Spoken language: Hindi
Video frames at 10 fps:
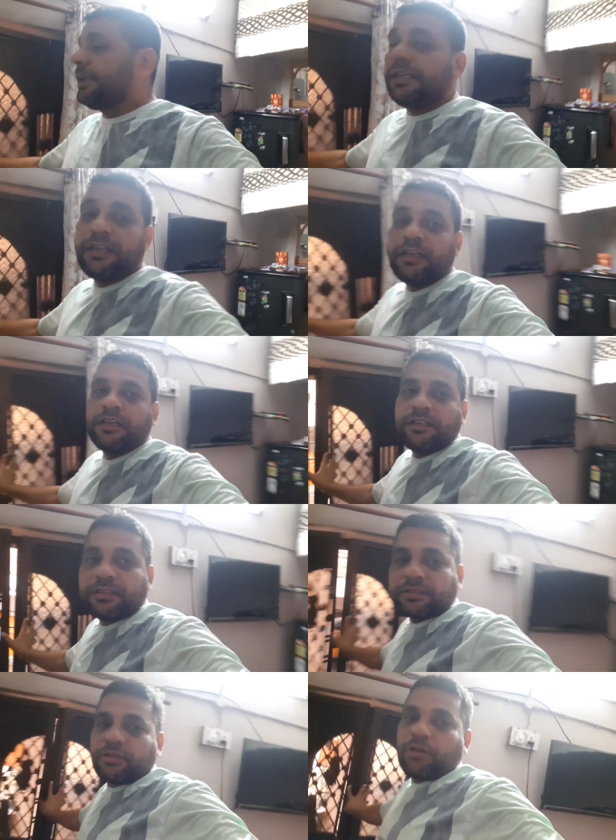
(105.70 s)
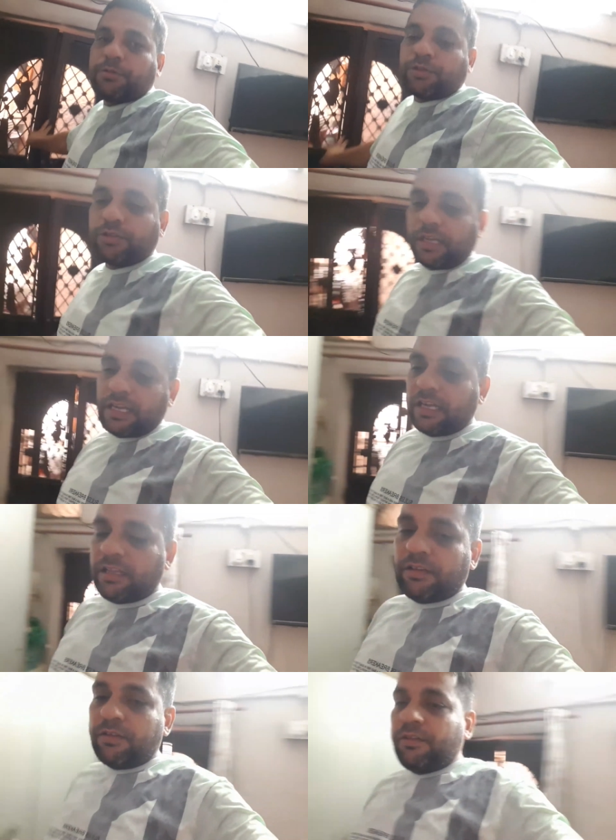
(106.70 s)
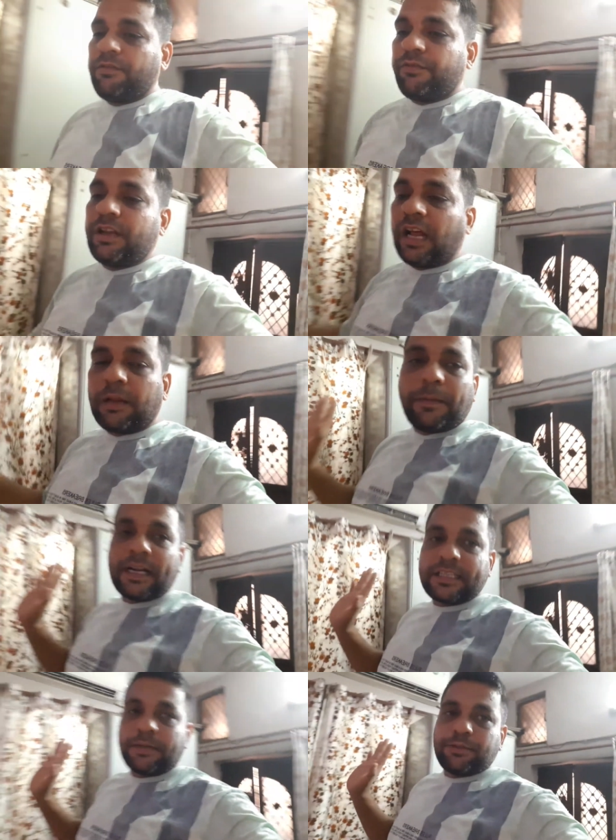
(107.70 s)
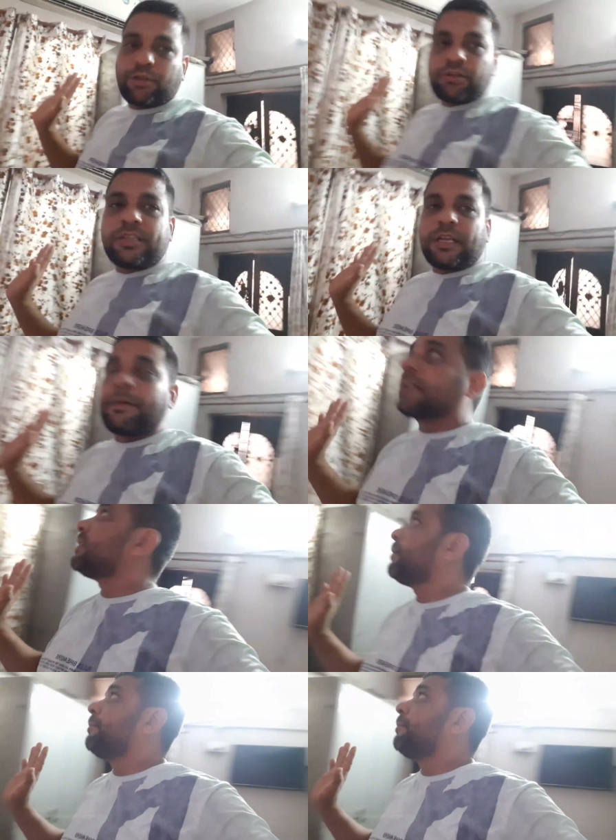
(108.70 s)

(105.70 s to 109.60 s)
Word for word: अभी चलो अभी तो नहीं लगा फिलहाल बैठते हैं अभी थोड़ी देर बाद